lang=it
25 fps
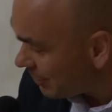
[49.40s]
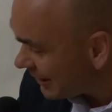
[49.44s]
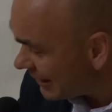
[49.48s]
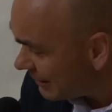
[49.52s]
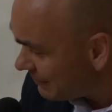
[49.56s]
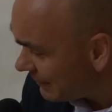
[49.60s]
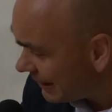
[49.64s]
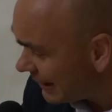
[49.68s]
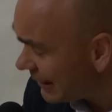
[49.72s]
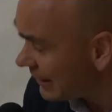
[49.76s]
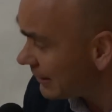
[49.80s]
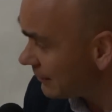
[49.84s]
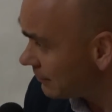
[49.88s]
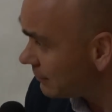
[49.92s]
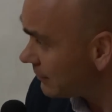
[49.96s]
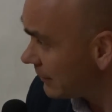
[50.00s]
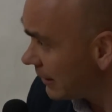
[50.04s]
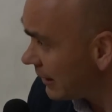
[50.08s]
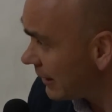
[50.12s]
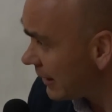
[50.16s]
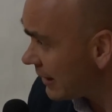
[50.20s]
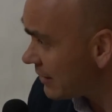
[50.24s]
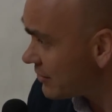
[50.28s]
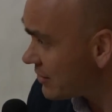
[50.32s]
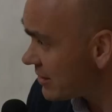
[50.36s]
prima
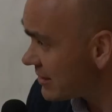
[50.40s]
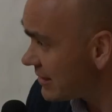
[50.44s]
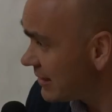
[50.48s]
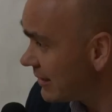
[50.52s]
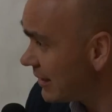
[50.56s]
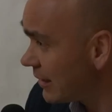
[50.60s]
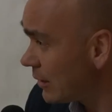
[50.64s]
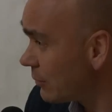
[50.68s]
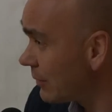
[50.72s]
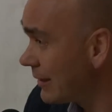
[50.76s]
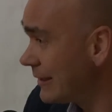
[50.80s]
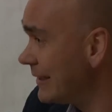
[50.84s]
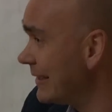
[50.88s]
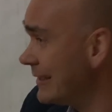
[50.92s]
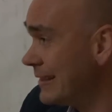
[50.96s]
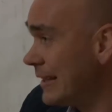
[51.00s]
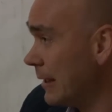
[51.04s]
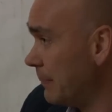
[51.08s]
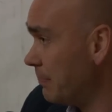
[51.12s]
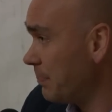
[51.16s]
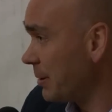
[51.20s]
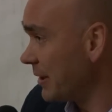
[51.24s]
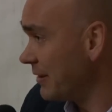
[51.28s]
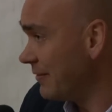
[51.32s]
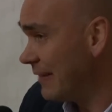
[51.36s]
era gestita da una
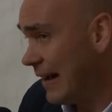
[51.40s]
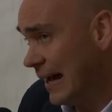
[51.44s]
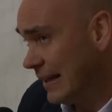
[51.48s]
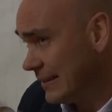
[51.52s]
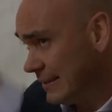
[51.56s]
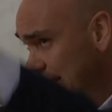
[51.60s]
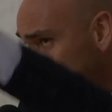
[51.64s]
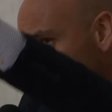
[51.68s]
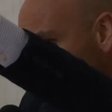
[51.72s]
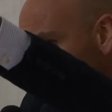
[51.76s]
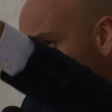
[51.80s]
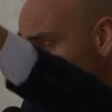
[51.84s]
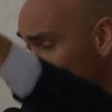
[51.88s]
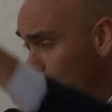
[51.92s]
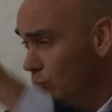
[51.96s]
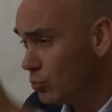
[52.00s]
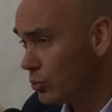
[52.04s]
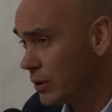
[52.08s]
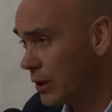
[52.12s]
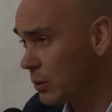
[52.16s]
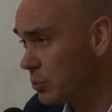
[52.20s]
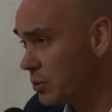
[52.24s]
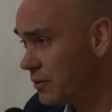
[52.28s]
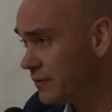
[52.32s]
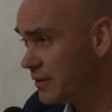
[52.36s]
ditta privata di un
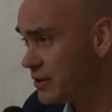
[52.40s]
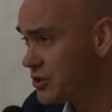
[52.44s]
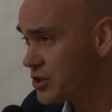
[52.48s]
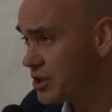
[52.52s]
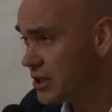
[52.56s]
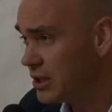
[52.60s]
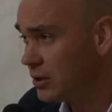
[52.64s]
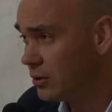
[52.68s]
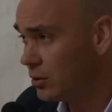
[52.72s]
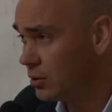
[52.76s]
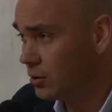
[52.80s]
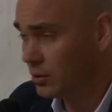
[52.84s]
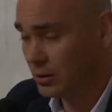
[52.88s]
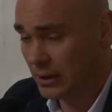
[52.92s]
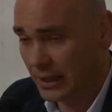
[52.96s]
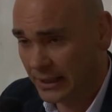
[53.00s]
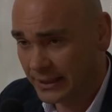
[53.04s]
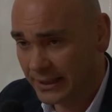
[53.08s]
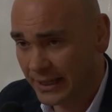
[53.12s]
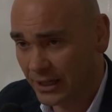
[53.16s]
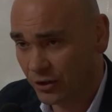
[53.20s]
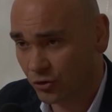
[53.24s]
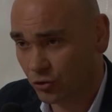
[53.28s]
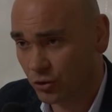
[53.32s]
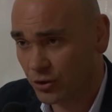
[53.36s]
comune qui vicino,
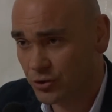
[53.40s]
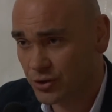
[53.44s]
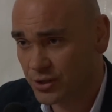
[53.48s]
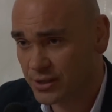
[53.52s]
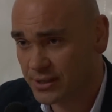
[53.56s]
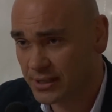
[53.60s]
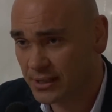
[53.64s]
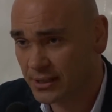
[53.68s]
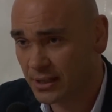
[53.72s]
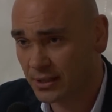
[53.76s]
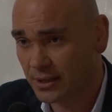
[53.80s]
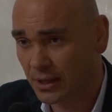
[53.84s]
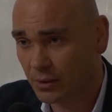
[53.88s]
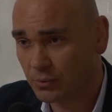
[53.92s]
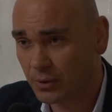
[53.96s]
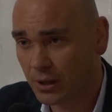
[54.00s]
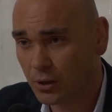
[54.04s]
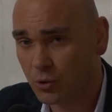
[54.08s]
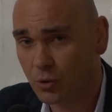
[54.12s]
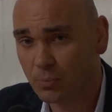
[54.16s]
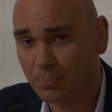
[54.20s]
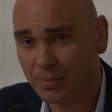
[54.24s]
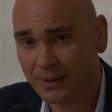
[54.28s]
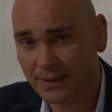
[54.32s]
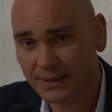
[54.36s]
adesso è gestita da
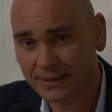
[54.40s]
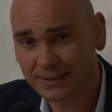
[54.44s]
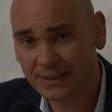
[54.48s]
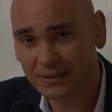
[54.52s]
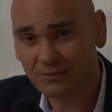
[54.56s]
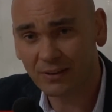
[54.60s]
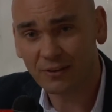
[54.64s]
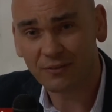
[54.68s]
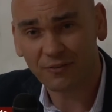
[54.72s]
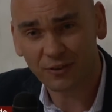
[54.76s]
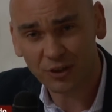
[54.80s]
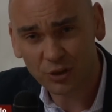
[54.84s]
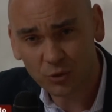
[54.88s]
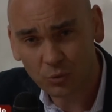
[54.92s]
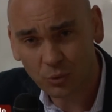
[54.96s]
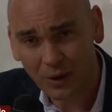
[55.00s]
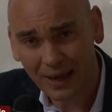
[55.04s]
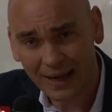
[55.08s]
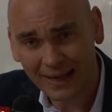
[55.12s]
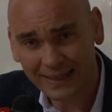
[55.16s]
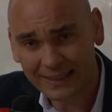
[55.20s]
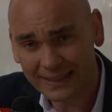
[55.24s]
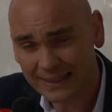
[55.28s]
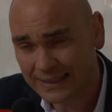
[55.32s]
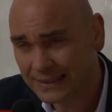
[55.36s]
una cooperativa
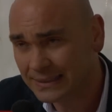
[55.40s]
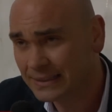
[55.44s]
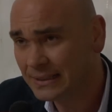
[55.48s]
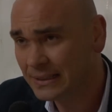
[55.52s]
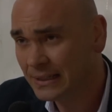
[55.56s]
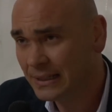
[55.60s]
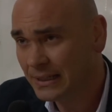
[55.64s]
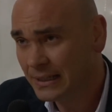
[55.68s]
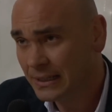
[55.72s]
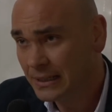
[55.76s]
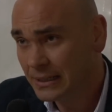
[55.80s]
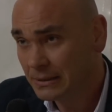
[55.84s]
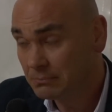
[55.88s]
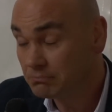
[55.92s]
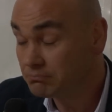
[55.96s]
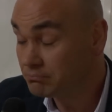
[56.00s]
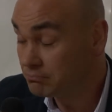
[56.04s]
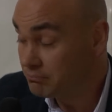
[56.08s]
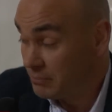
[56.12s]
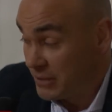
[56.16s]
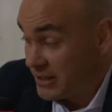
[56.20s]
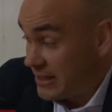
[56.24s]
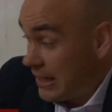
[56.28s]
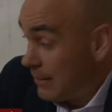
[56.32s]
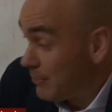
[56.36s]
friulana
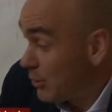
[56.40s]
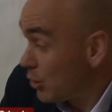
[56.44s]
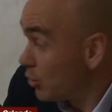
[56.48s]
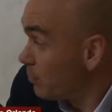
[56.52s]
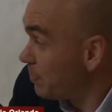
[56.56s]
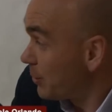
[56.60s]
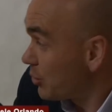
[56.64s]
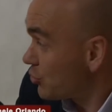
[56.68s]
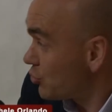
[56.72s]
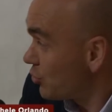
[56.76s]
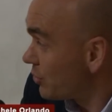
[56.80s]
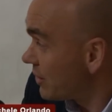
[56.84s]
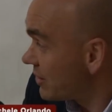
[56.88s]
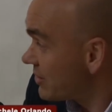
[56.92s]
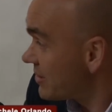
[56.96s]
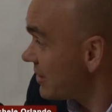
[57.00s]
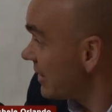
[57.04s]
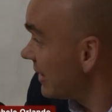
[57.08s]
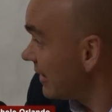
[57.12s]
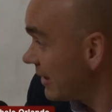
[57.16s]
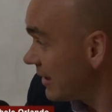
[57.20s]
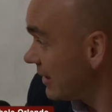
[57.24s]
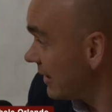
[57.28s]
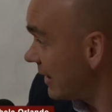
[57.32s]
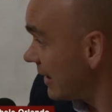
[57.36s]
mi sembrano persone
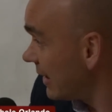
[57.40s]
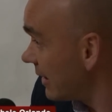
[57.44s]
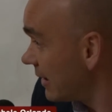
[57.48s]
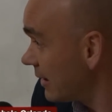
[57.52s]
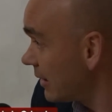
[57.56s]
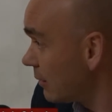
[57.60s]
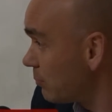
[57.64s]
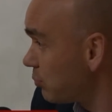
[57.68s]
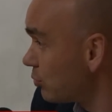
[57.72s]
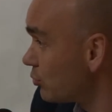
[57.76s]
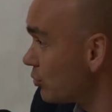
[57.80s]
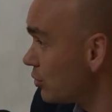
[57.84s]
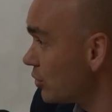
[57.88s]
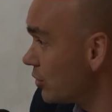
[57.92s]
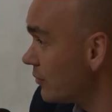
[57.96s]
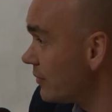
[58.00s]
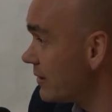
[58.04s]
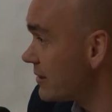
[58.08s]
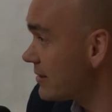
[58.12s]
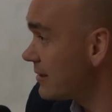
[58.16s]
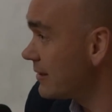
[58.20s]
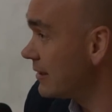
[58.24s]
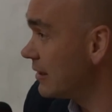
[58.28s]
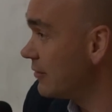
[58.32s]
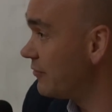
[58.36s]
serie dal punto di
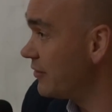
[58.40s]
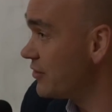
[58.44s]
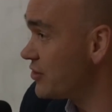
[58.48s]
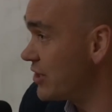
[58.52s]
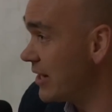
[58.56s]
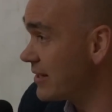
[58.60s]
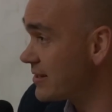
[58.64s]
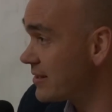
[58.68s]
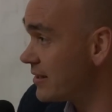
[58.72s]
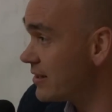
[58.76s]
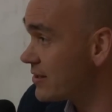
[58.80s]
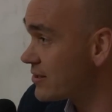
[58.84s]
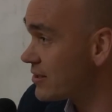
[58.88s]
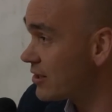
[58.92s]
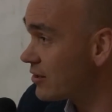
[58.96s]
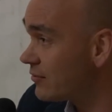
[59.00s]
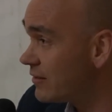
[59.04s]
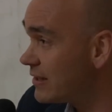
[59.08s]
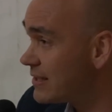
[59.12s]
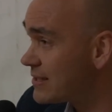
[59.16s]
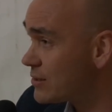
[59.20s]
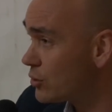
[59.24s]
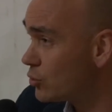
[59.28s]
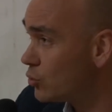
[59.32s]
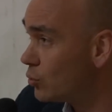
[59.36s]
vista dell'efficienza del
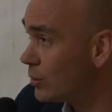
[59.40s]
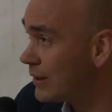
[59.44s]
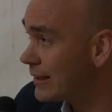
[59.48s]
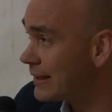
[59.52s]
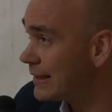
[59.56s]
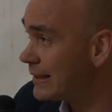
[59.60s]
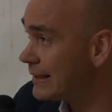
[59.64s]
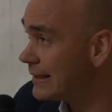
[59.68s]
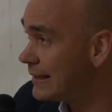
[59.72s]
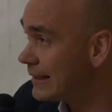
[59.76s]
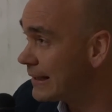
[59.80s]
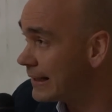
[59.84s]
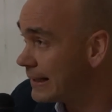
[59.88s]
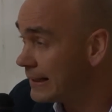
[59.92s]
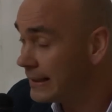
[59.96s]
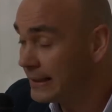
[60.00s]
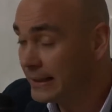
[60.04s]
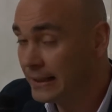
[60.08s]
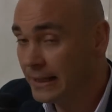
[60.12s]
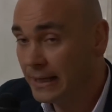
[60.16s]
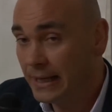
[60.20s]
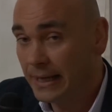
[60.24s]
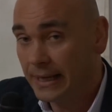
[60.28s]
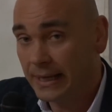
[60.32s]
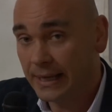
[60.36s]
servizio, nulla da dire,
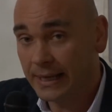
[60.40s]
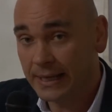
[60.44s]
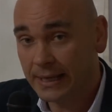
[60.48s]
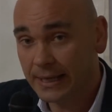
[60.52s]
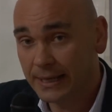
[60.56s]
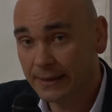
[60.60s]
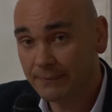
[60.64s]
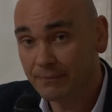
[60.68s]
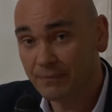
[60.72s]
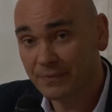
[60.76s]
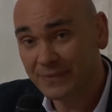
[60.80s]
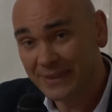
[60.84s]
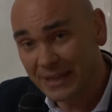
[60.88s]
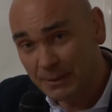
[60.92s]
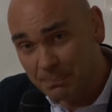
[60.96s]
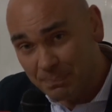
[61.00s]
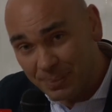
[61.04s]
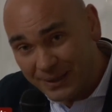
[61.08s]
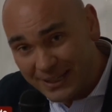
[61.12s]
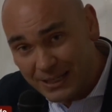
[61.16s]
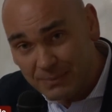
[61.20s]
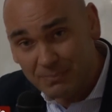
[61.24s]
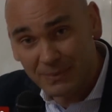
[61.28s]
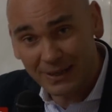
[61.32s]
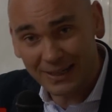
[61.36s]
eh, né
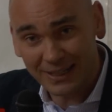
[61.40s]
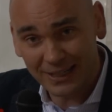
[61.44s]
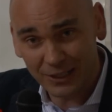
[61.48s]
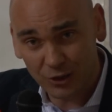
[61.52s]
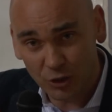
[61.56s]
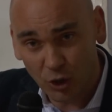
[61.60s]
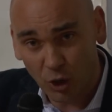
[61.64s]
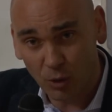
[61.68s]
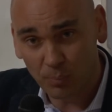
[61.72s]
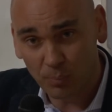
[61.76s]
prima né